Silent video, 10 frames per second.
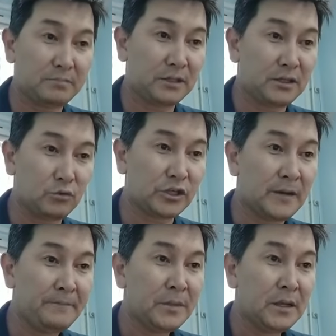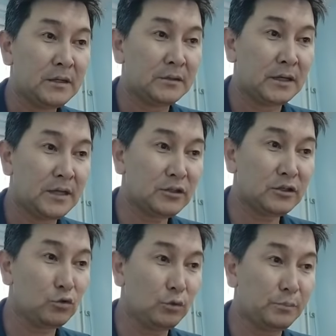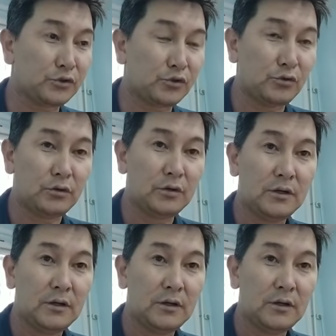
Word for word: потому что над этой глупостью,